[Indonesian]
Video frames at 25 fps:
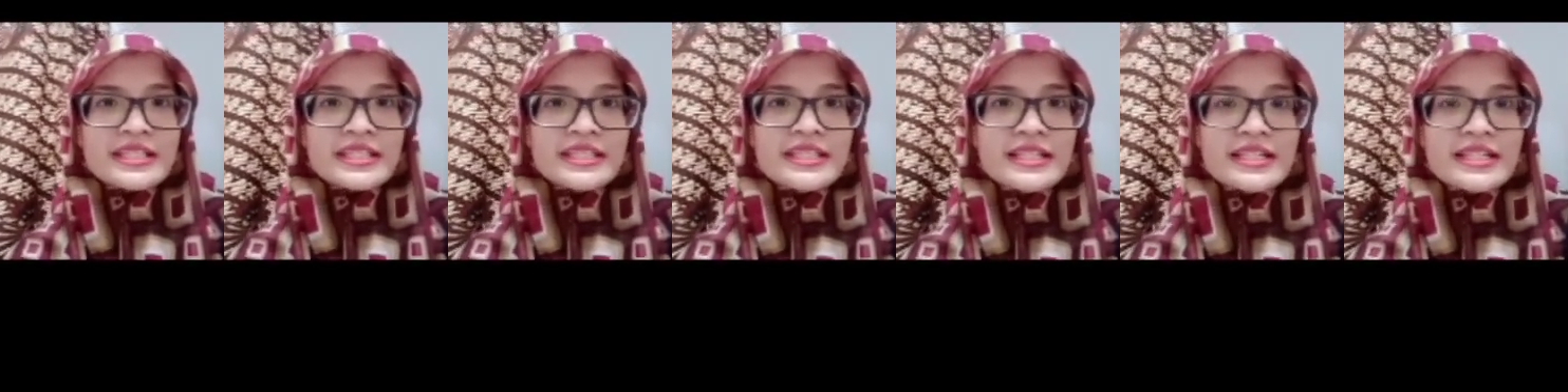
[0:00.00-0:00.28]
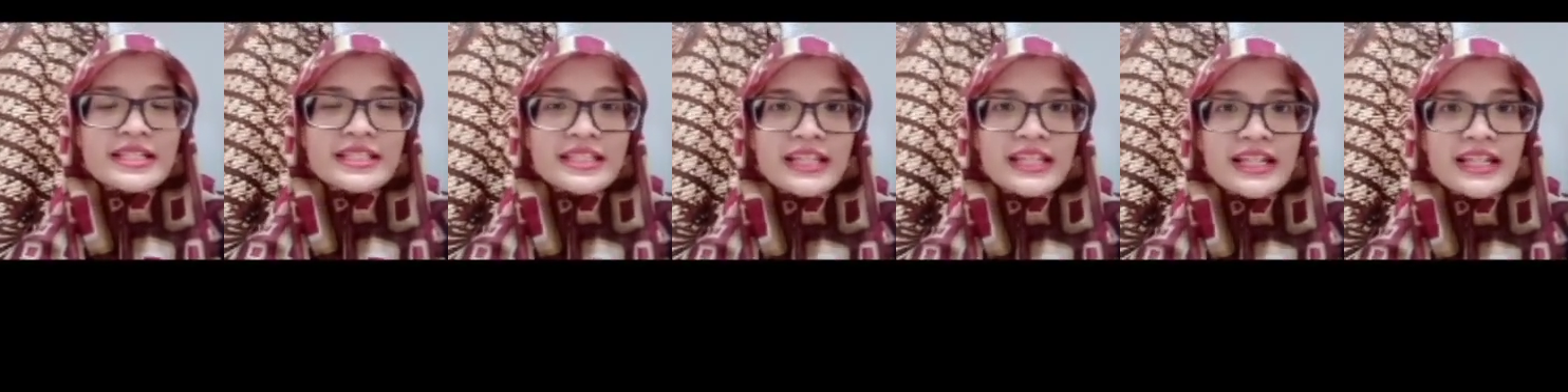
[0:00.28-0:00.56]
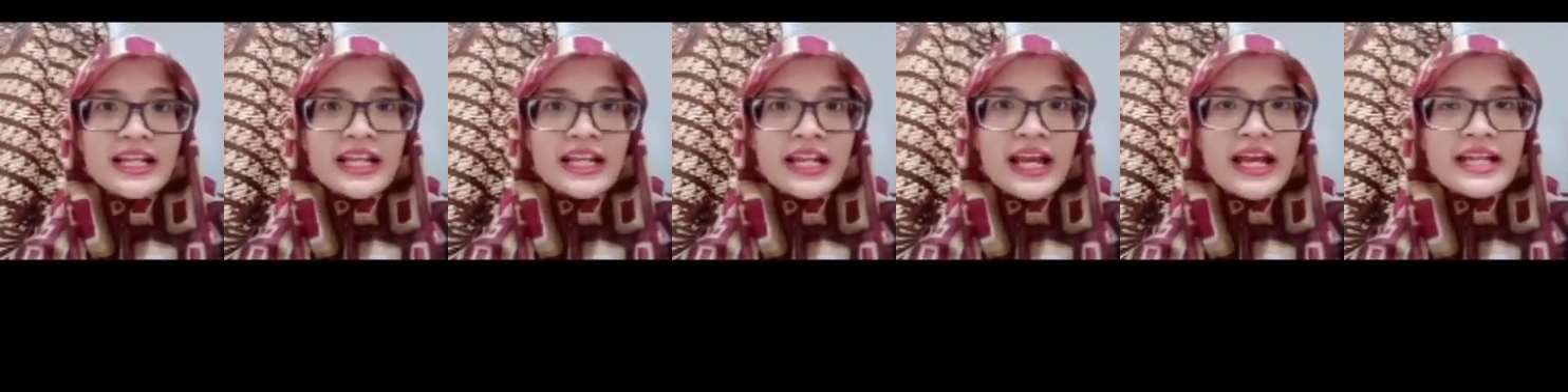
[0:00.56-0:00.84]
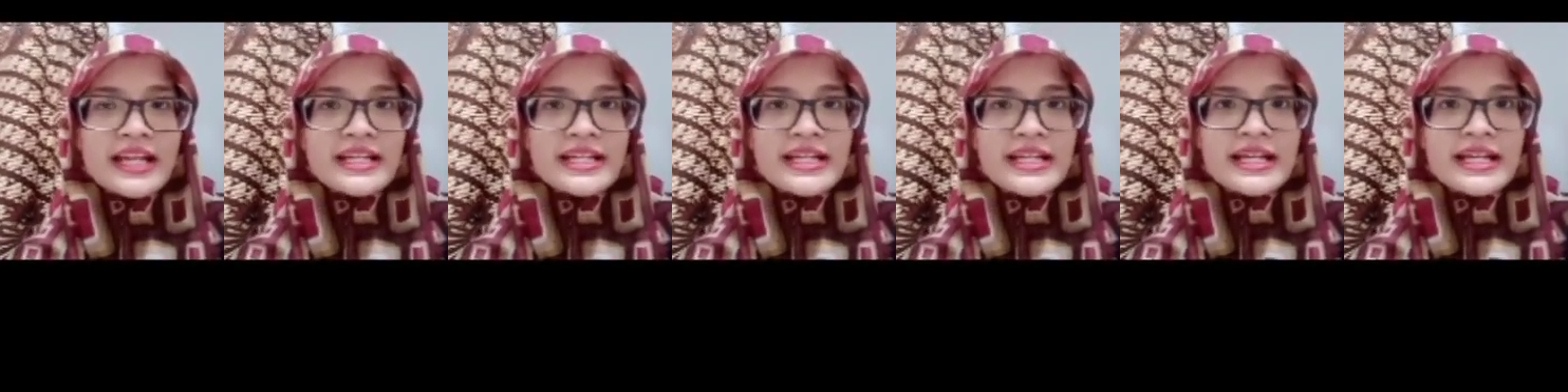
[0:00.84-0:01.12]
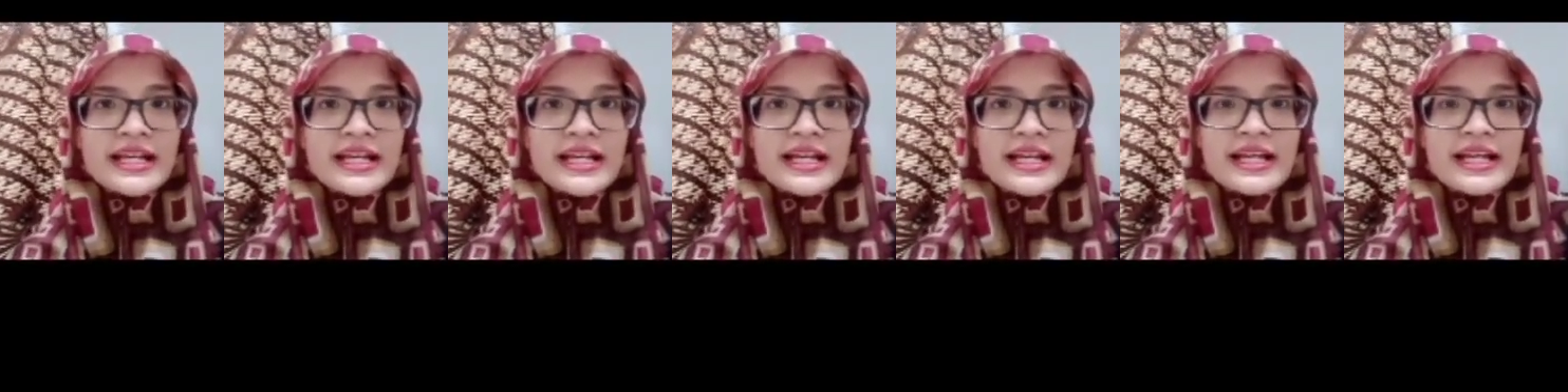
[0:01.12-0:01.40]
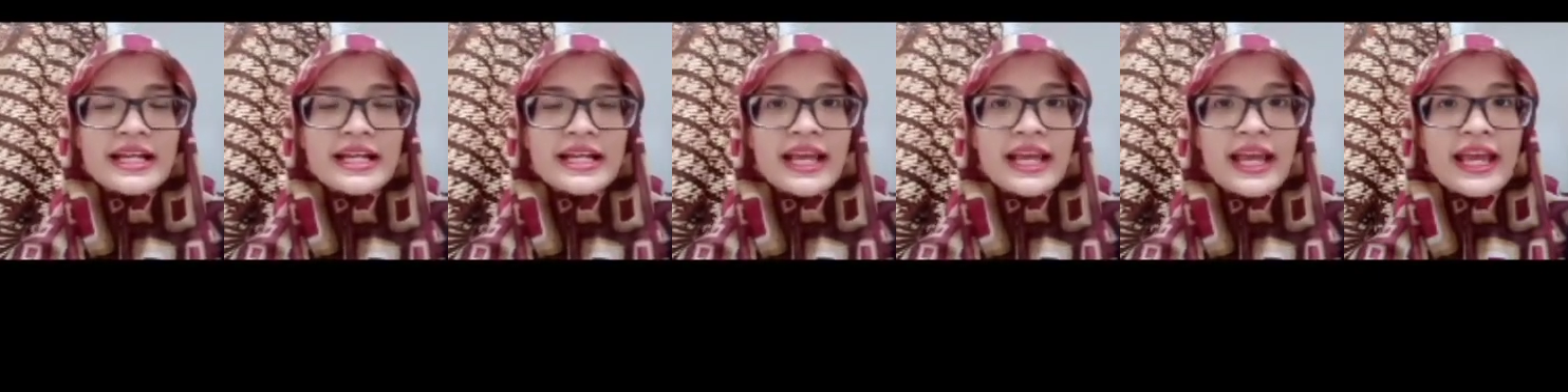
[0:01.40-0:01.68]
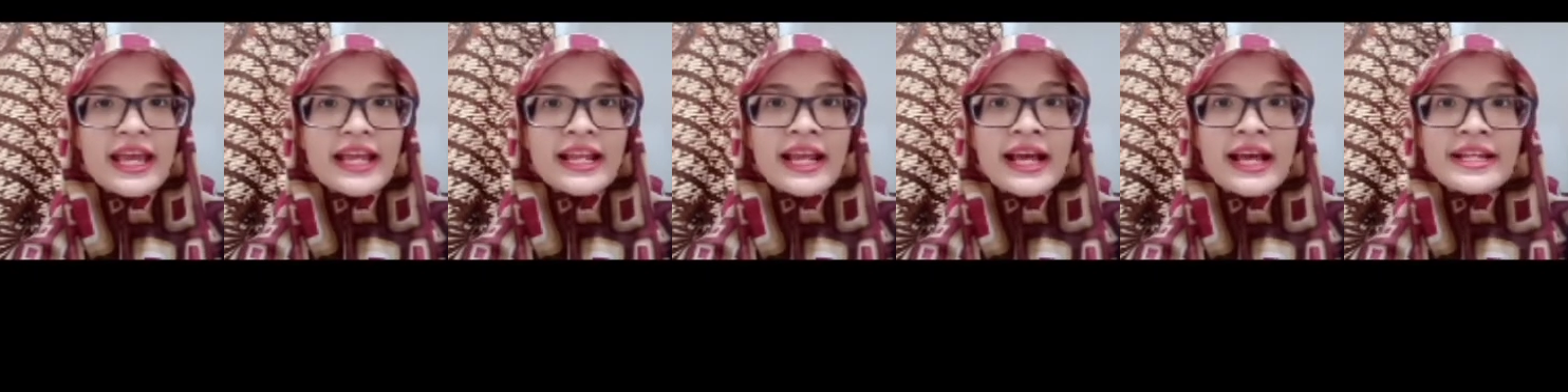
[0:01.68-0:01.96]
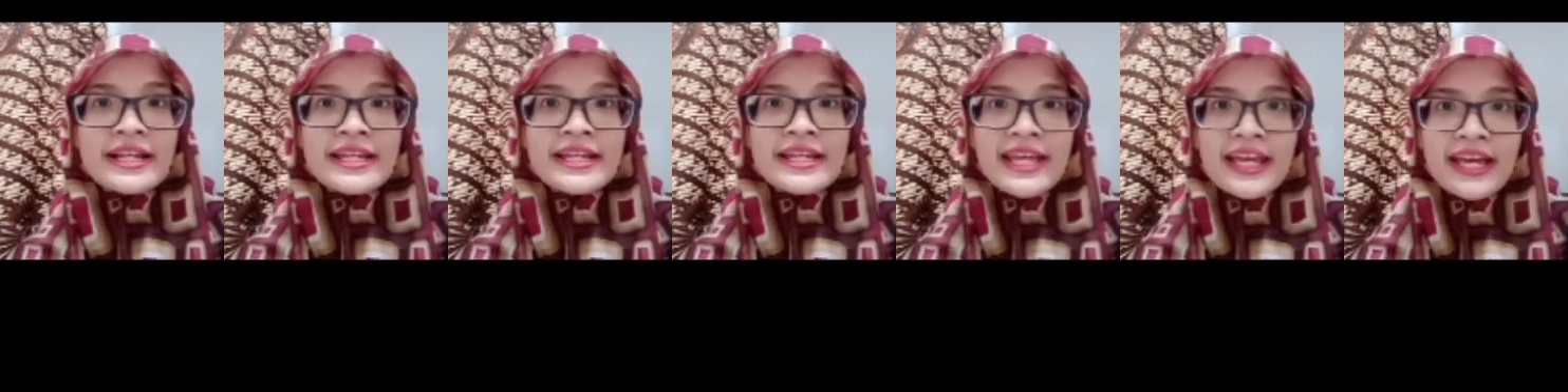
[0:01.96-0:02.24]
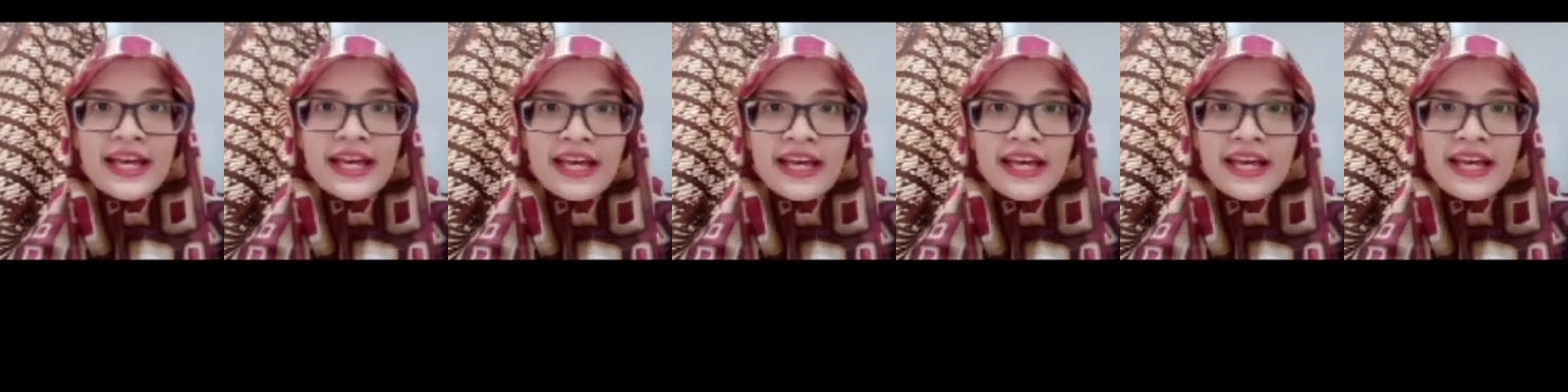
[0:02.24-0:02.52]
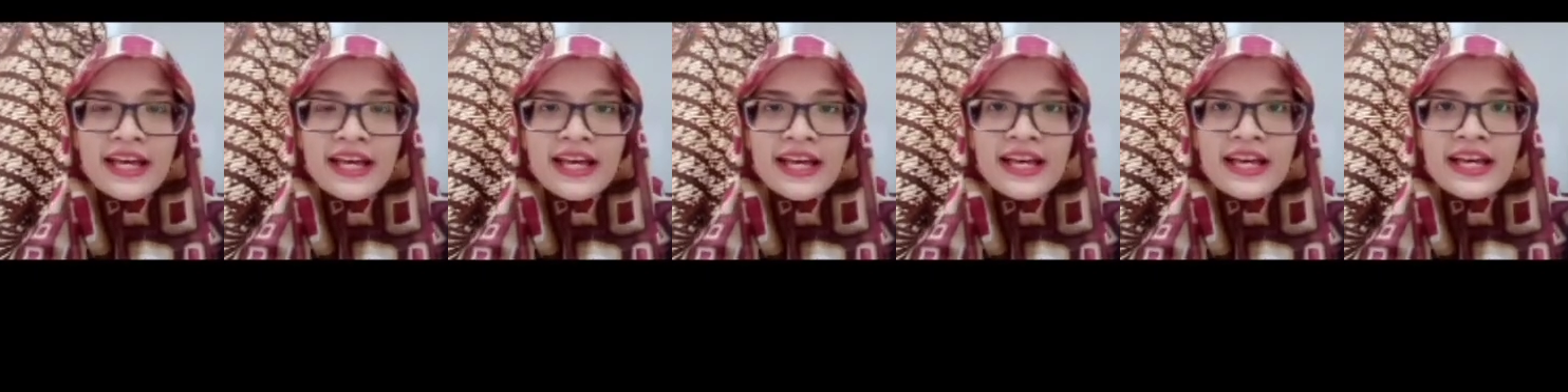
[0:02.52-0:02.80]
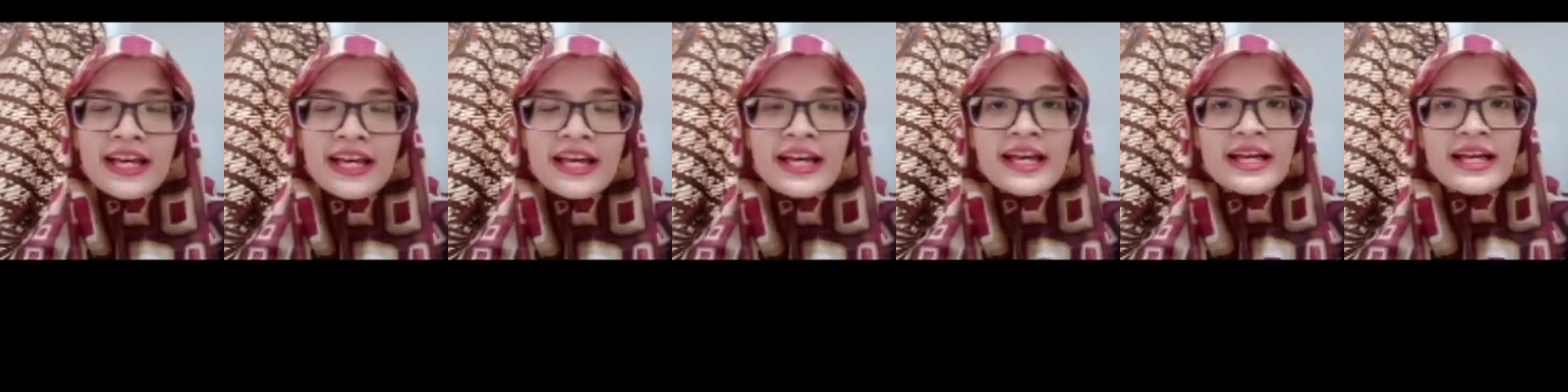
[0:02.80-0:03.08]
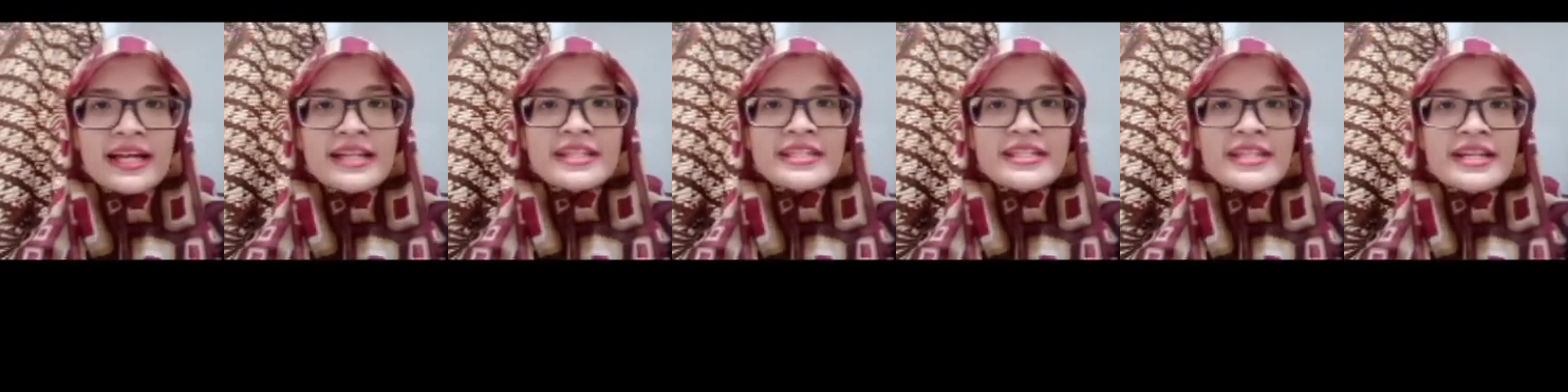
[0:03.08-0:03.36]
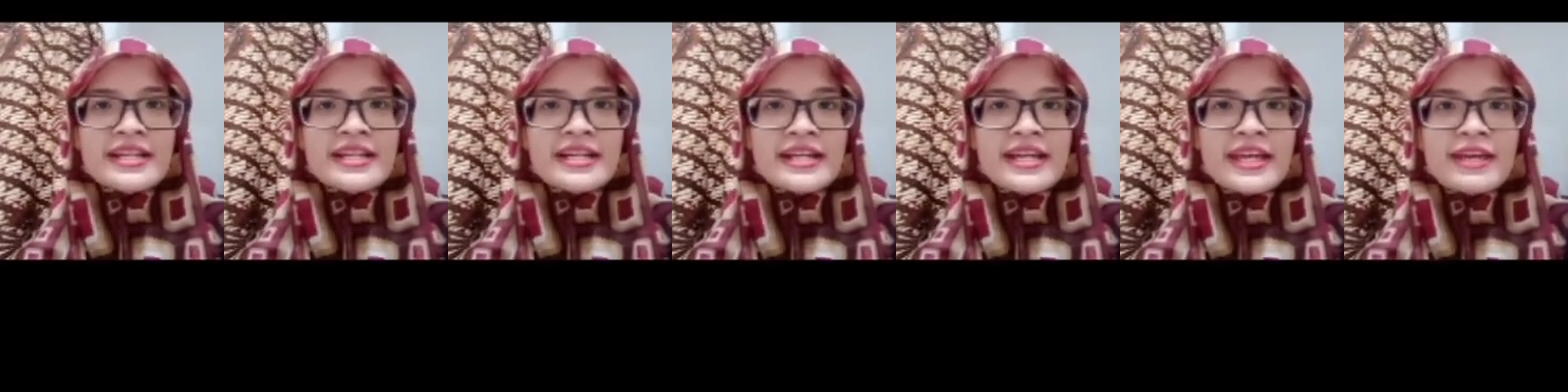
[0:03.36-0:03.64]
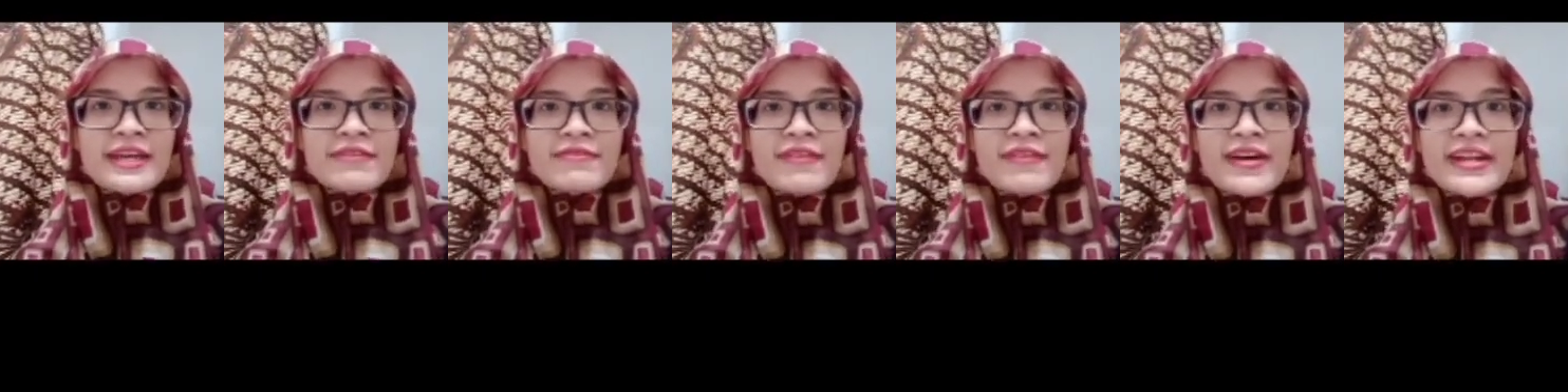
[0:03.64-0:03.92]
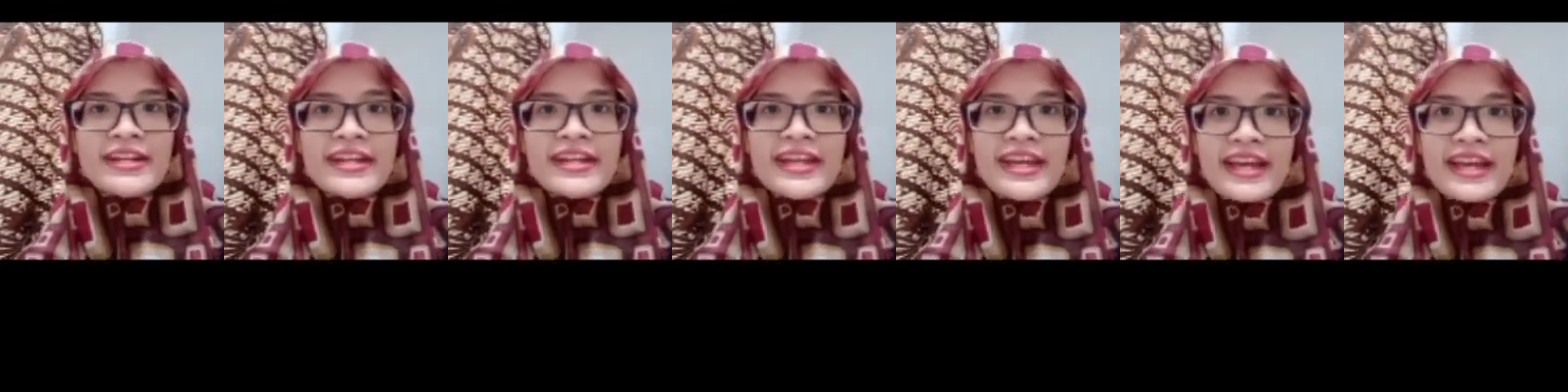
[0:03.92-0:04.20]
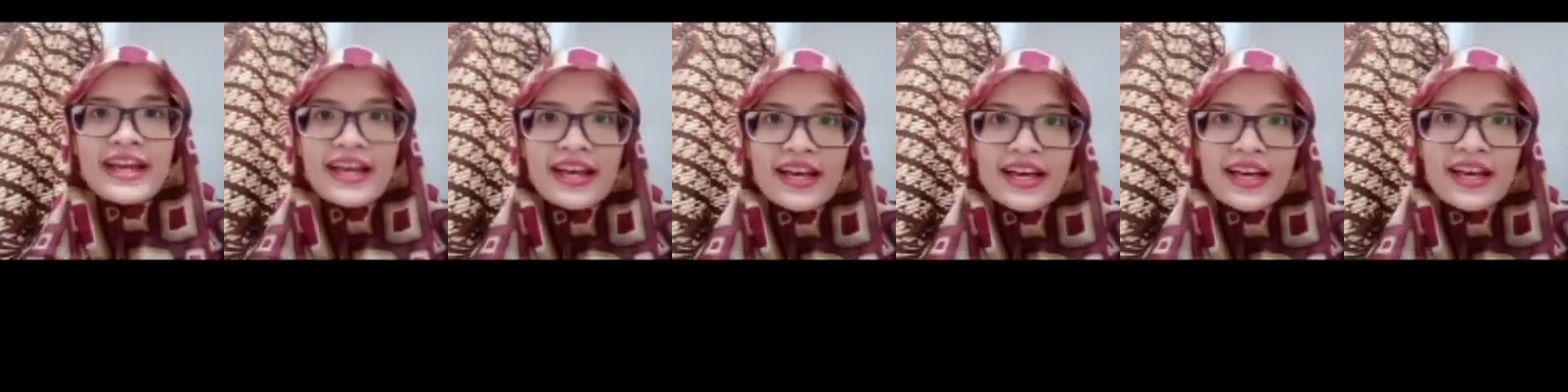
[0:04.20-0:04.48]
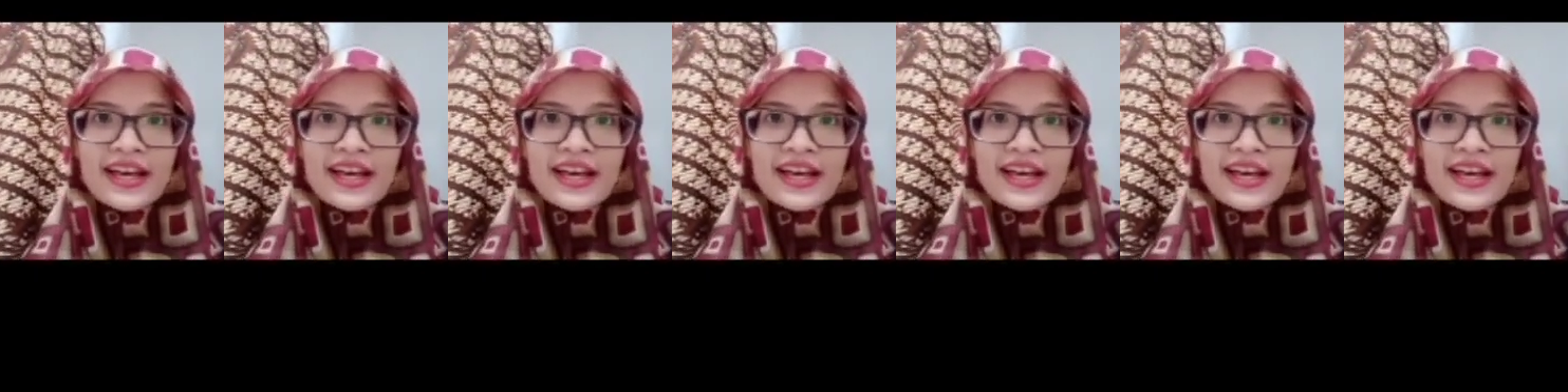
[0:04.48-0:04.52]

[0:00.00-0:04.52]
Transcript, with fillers: dari tadi kan ada NADH, ada FADH.